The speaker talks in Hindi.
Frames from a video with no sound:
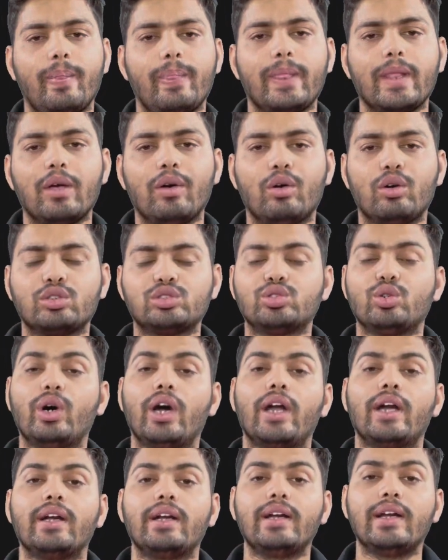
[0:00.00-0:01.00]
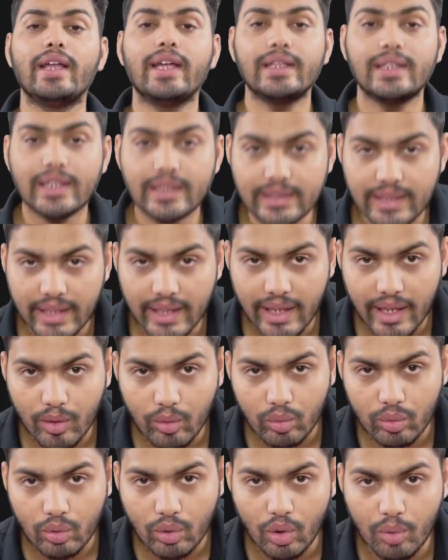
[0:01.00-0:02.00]
और जो अंडे देते हैं
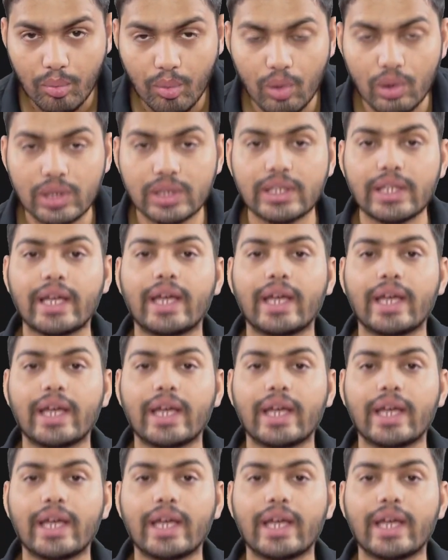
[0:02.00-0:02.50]
उनको बोलते